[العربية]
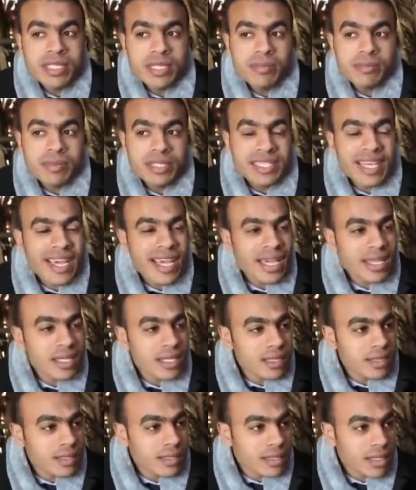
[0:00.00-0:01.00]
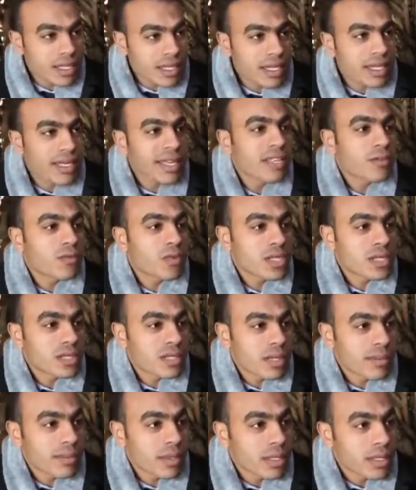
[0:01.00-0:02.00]
بدايه الندوه
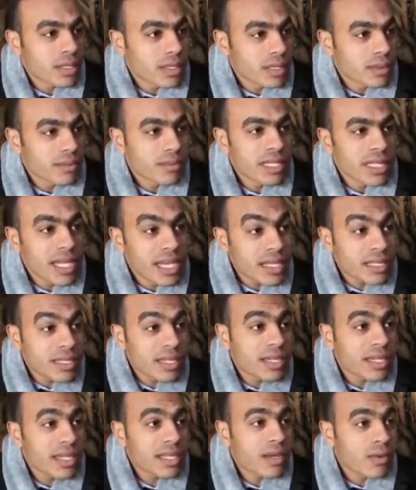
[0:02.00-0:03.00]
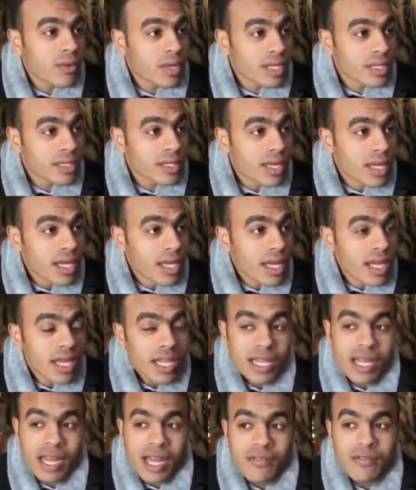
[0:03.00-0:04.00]
السمراء بدايه الندوات
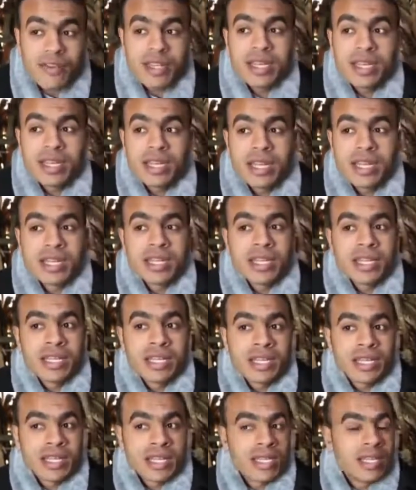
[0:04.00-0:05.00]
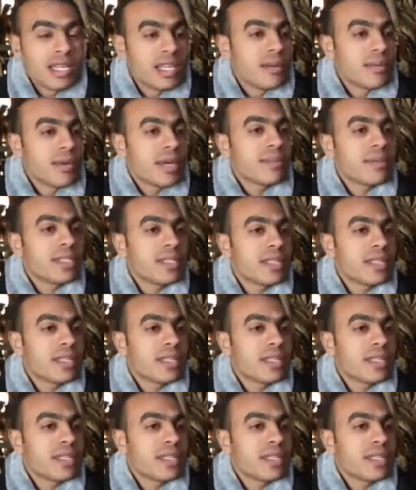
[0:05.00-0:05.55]
العفن آه، الهبابي ده